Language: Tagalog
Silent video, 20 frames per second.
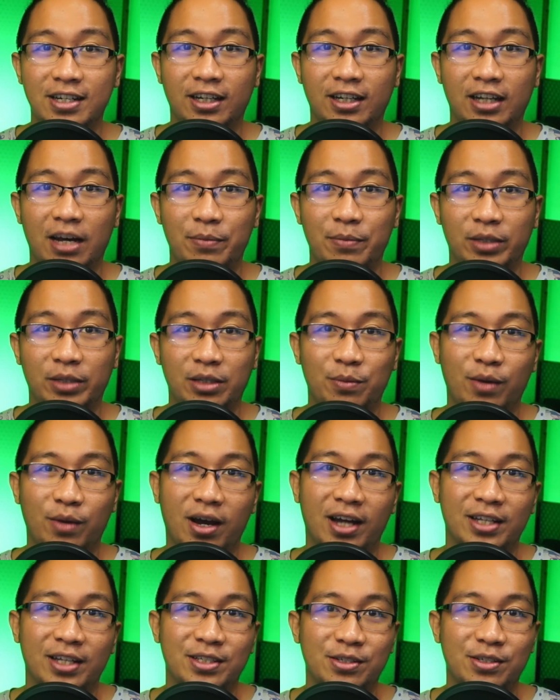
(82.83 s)
gamit ang mga
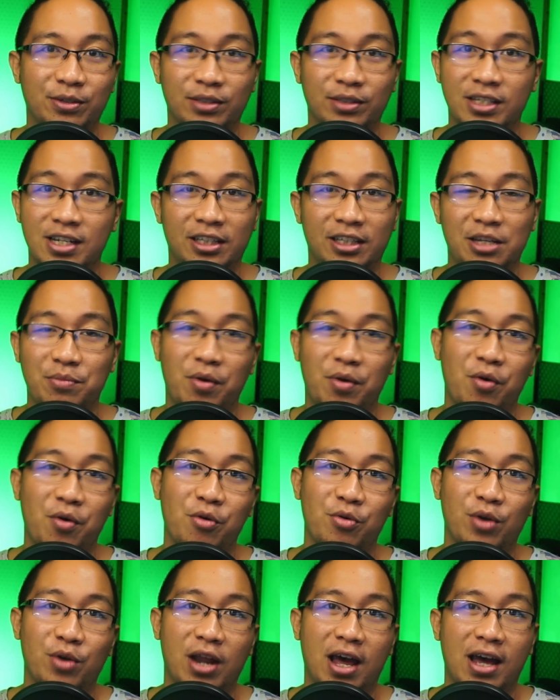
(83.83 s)
anyang di natin
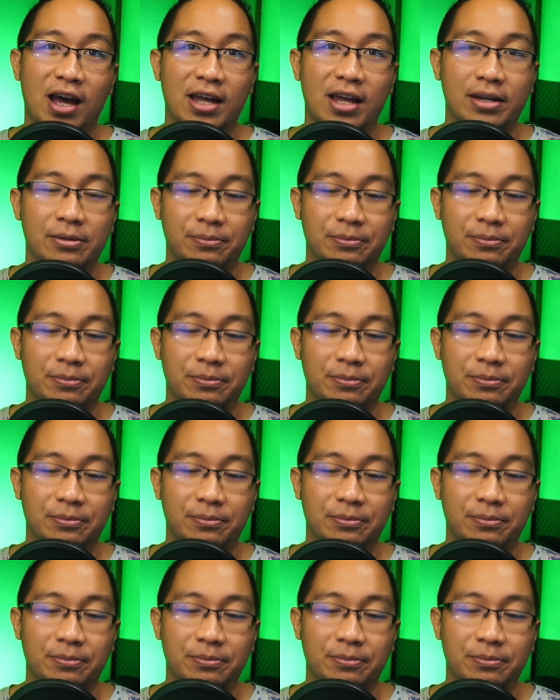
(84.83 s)
mahuhulaan.